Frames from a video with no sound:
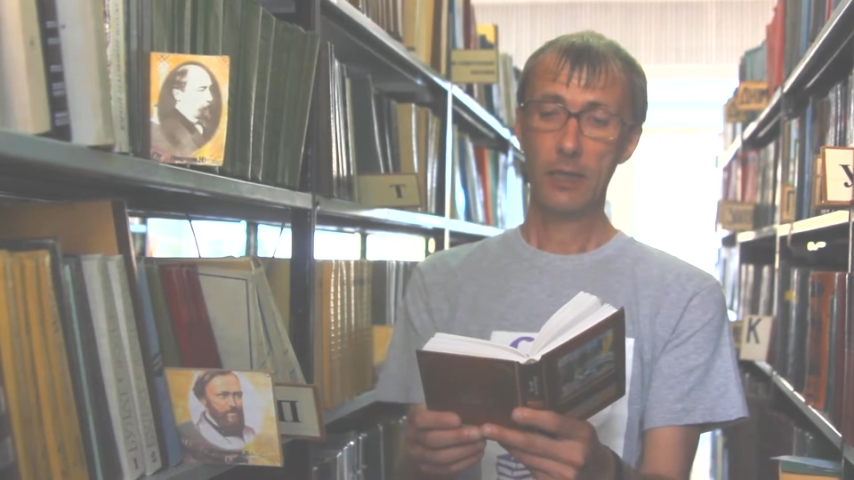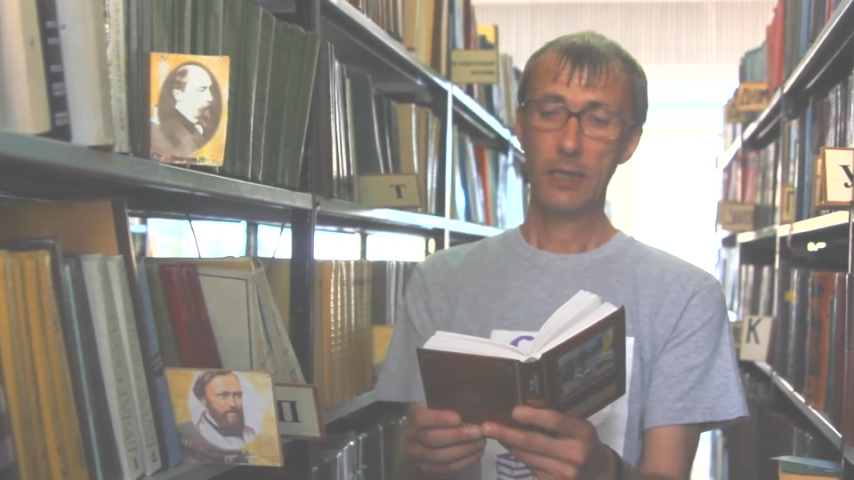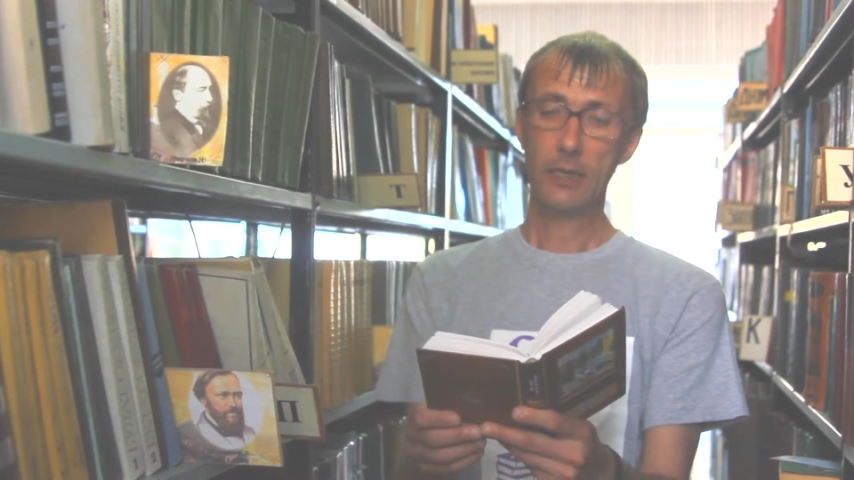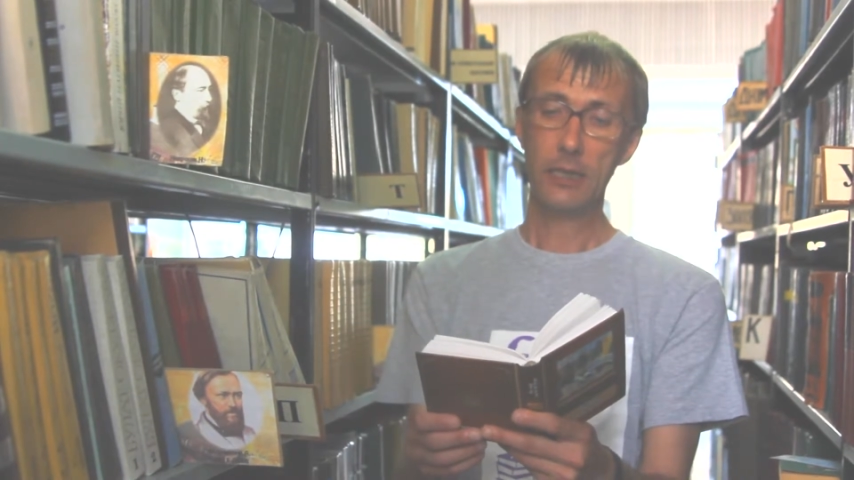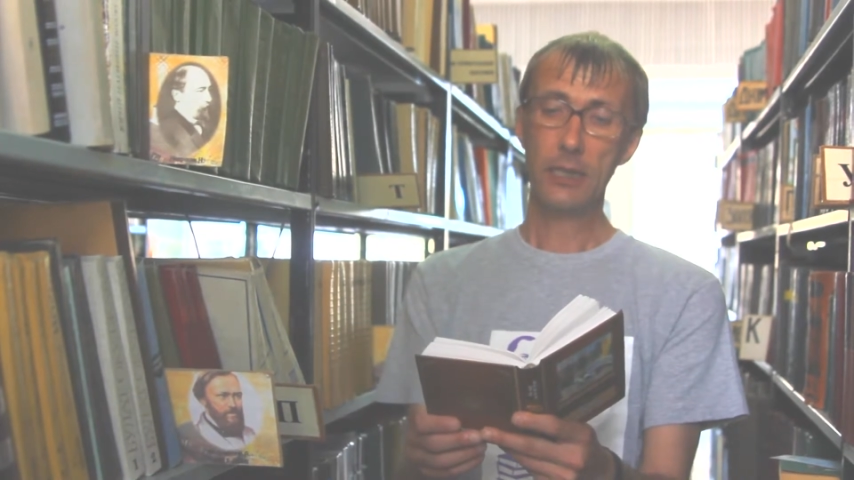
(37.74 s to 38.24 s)

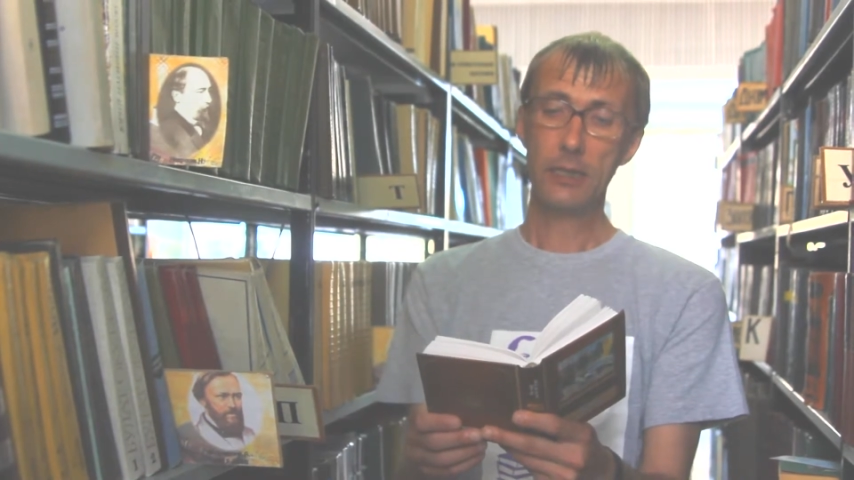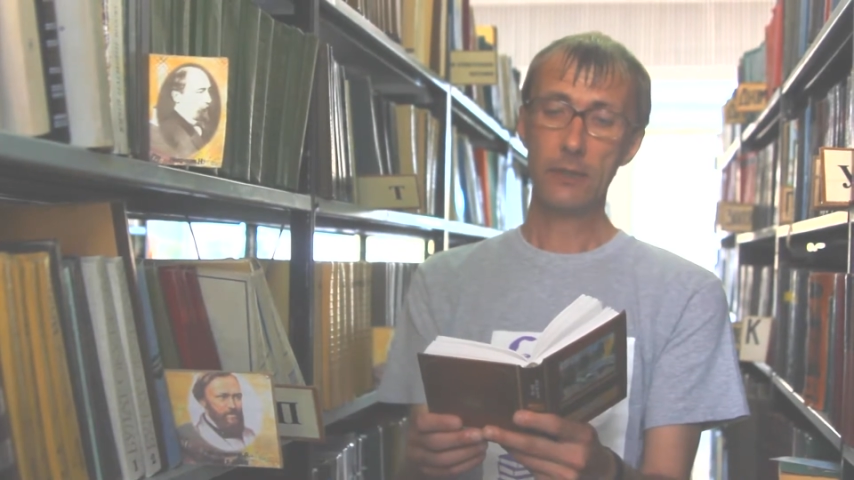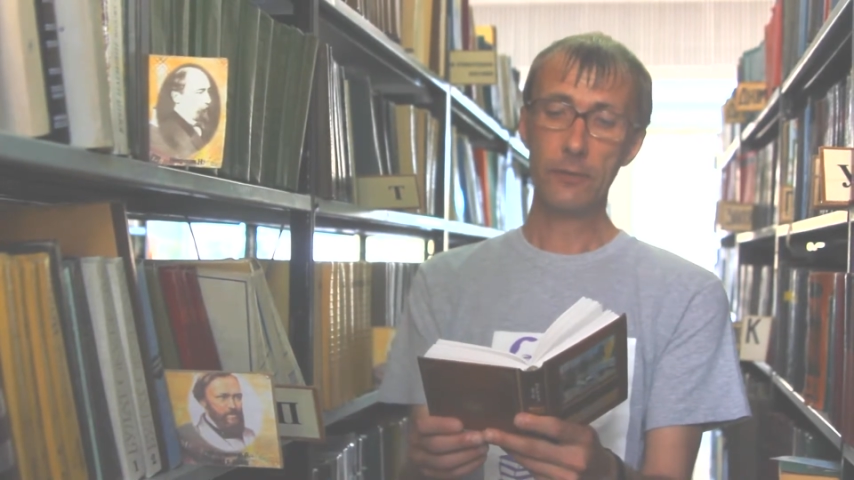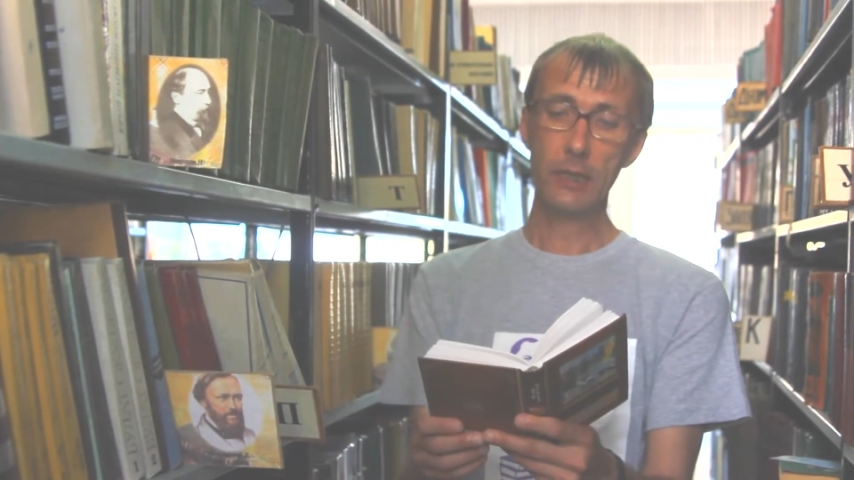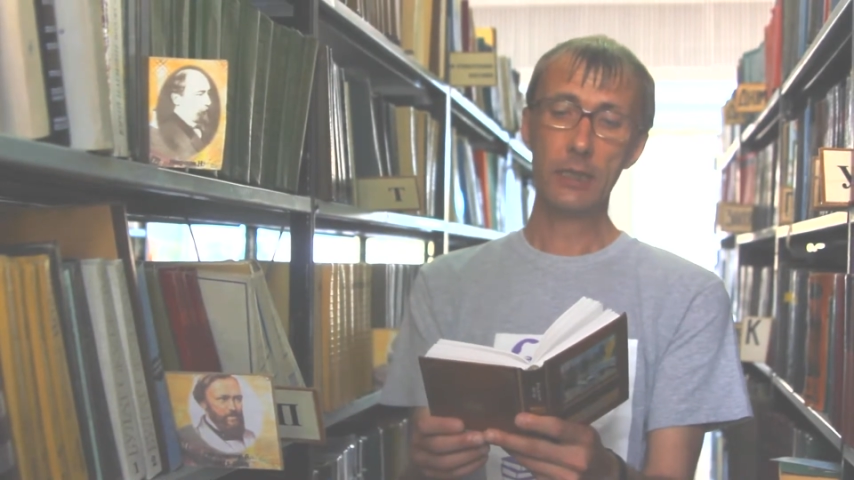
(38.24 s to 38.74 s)

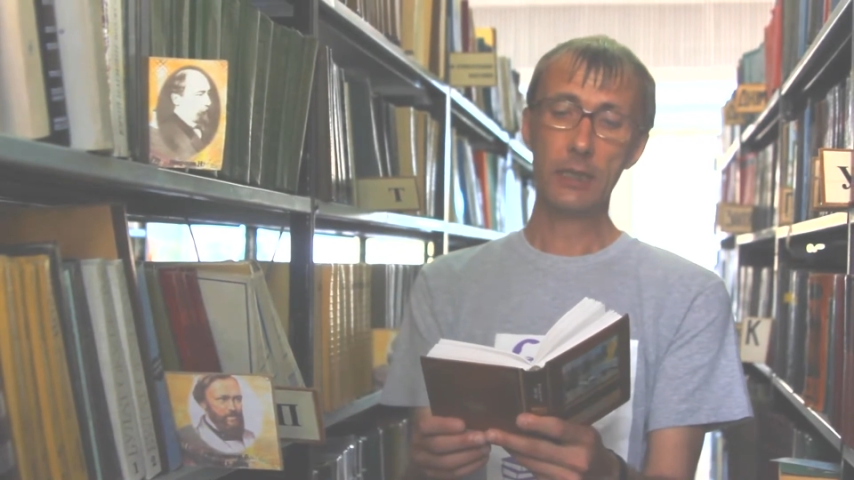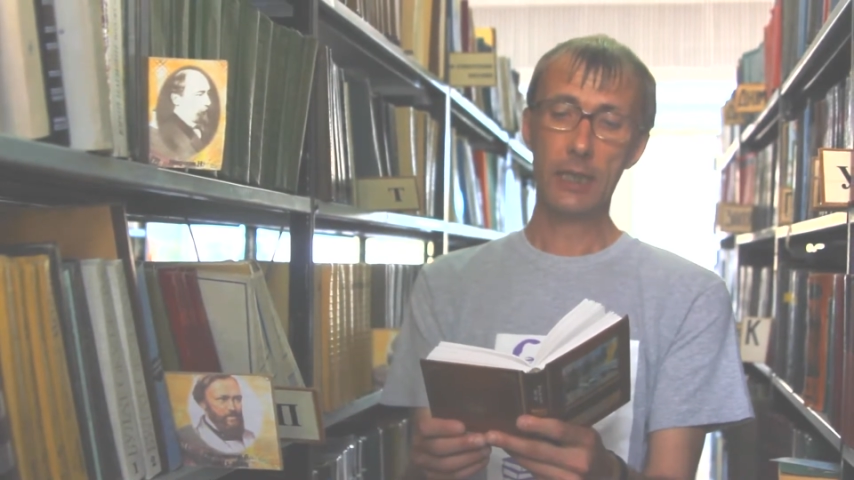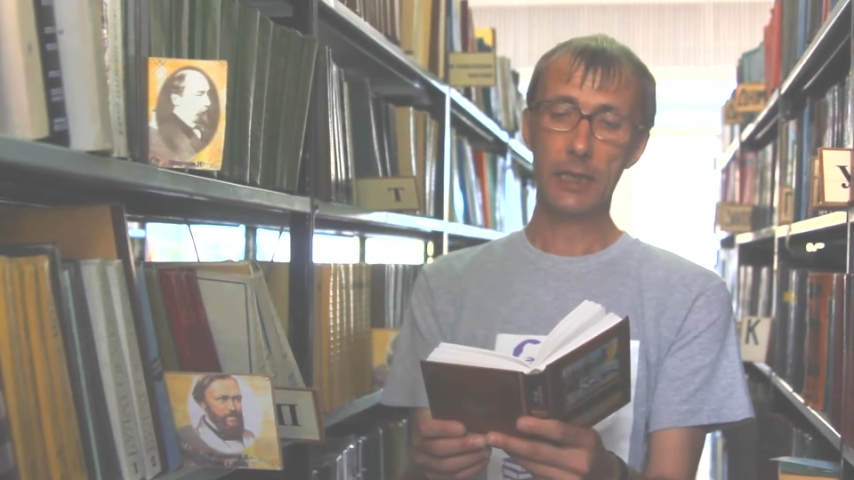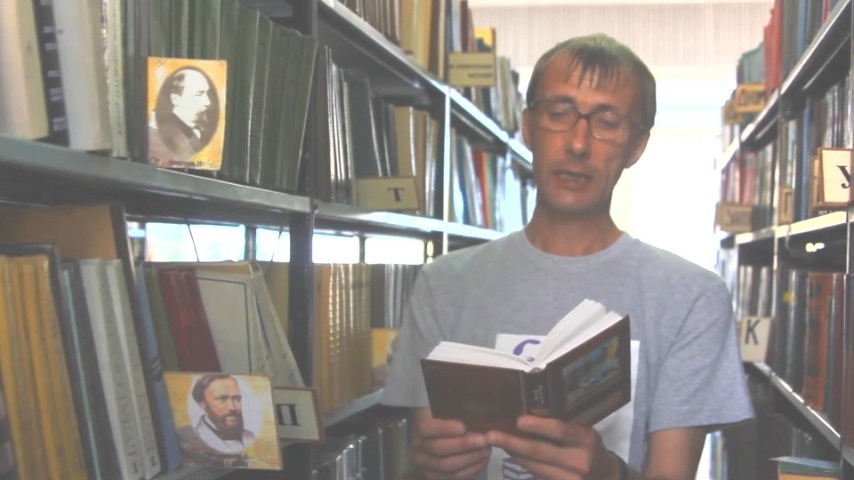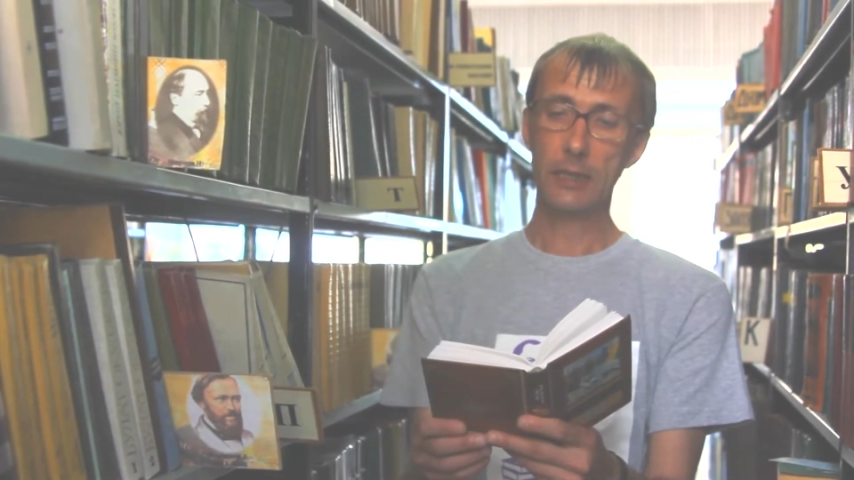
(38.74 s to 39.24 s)
Сердце в них
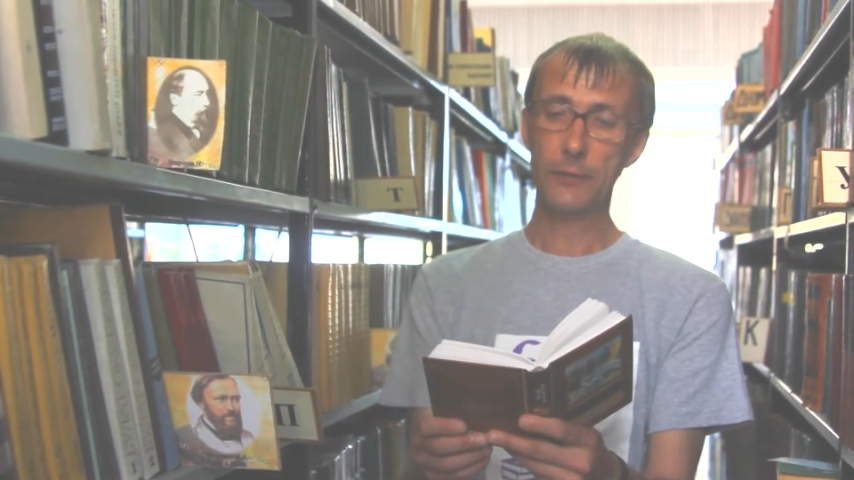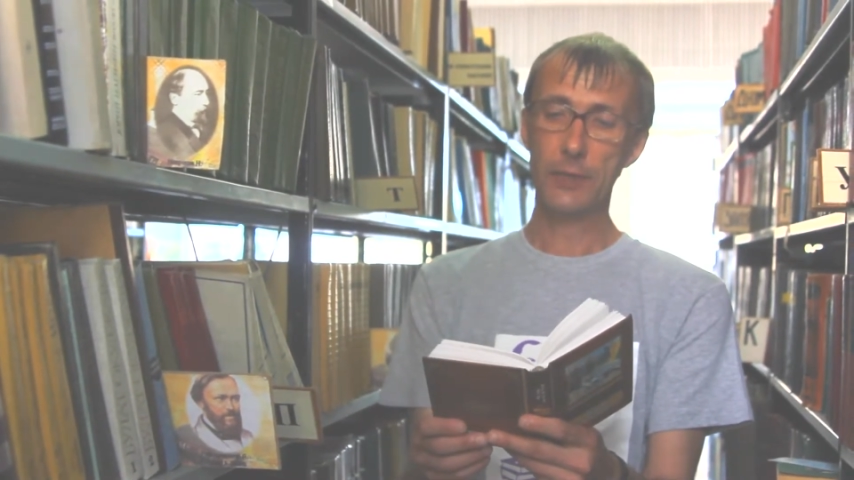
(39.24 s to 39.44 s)
находило